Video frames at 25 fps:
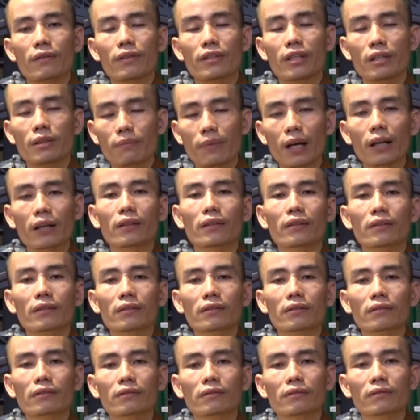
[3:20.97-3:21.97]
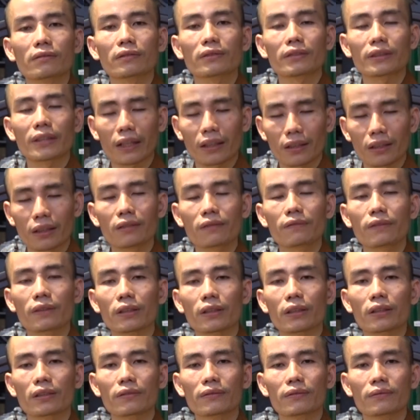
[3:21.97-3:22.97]
dính mắc, chặt cứng
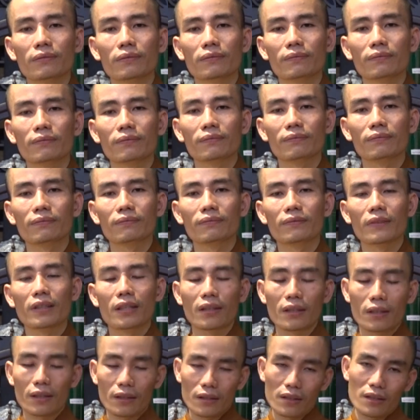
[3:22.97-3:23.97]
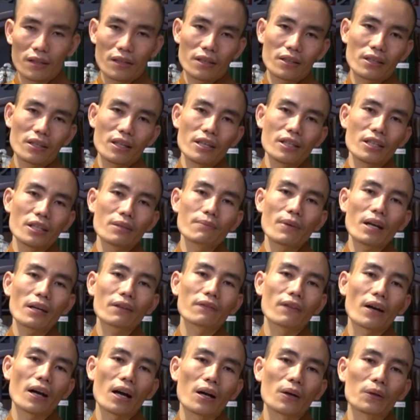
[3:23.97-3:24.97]
vào đó. Khi dính mắc
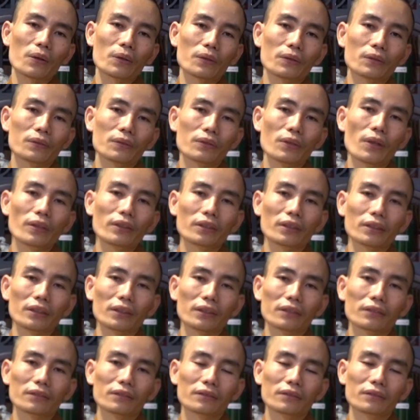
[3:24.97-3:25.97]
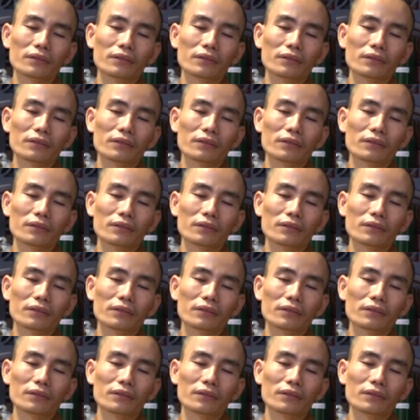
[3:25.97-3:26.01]
vào đối tượng